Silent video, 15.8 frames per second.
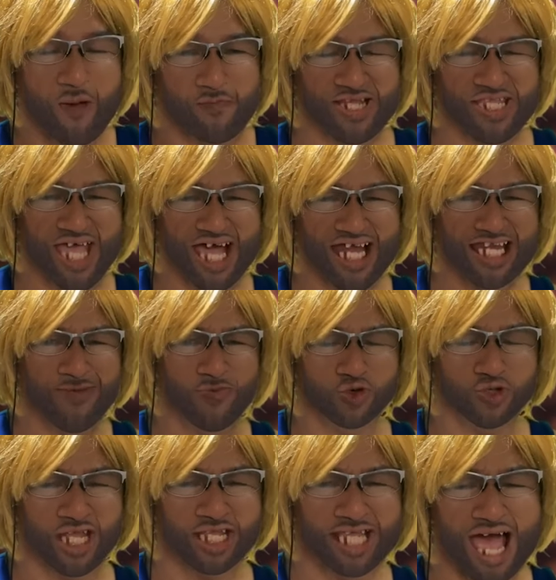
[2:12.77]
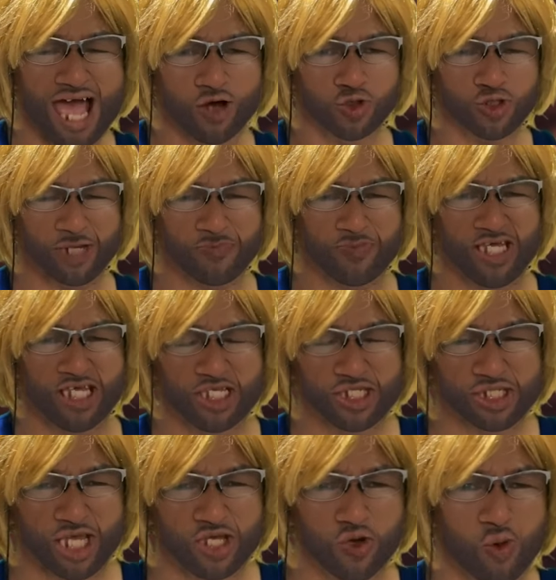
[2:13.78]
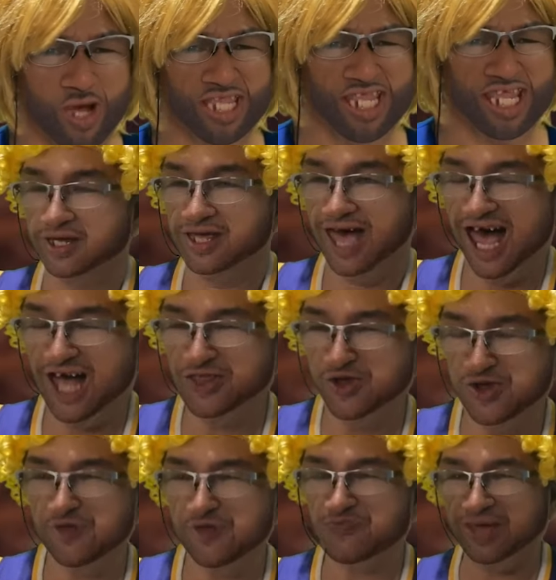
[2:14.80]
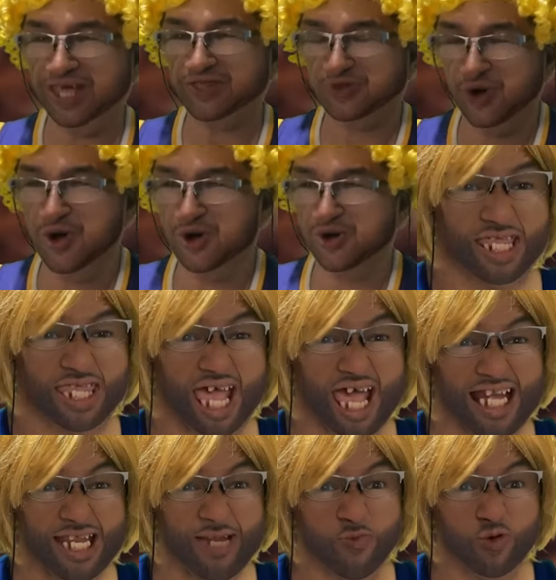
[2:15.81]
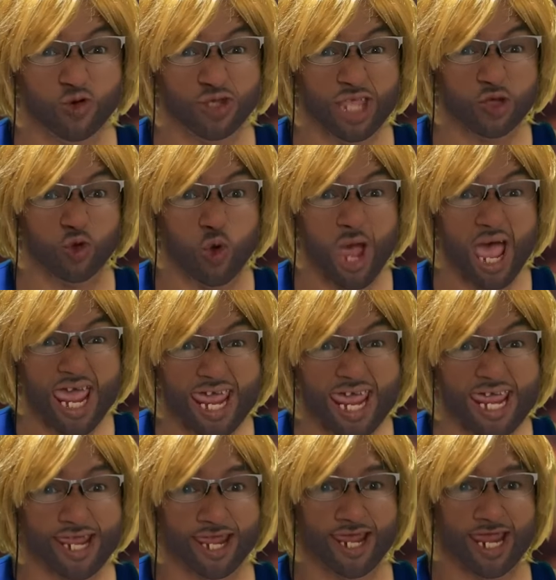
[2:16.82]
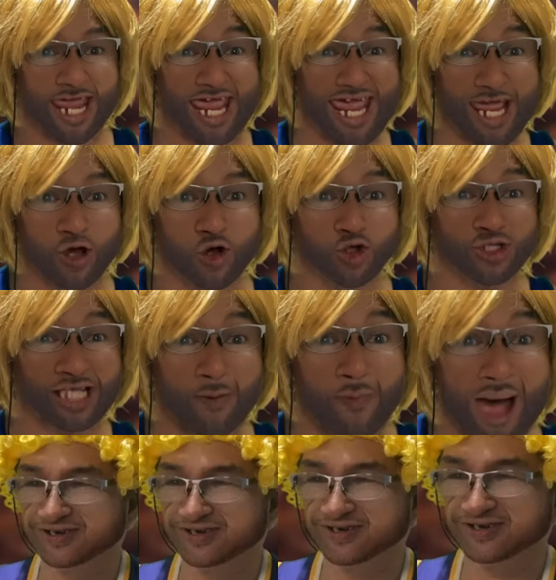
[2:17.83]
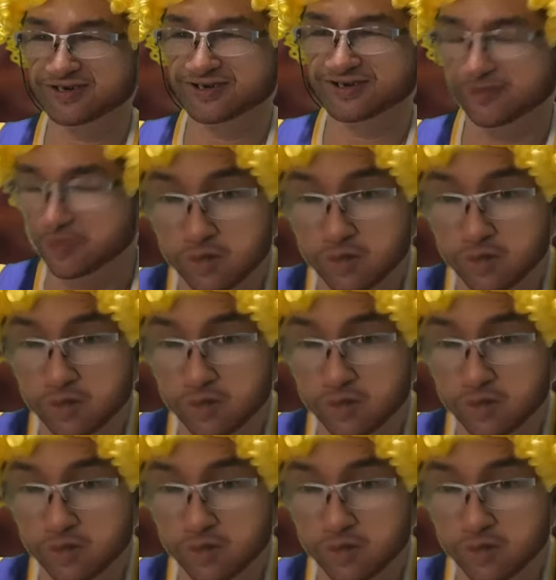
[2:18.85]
May nakalimutan nga ako sabihin sa'yo, Juan eh! Ano yun, Pedro? Nakalimutan ko nga eh! Engot ka ba?